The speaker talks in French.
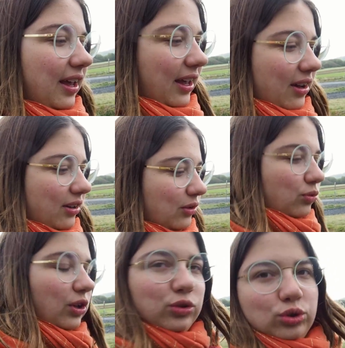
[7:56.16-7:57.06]
Et euh, il
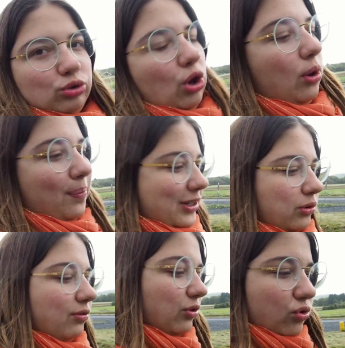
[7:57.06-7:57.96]
nous a dit que ça allait pas
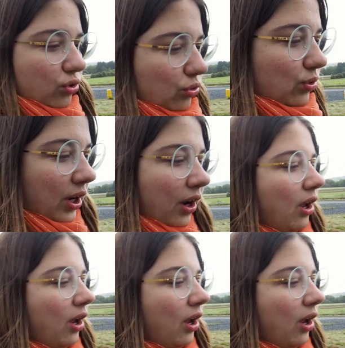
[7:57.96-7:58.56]
se lever aujourd'hui.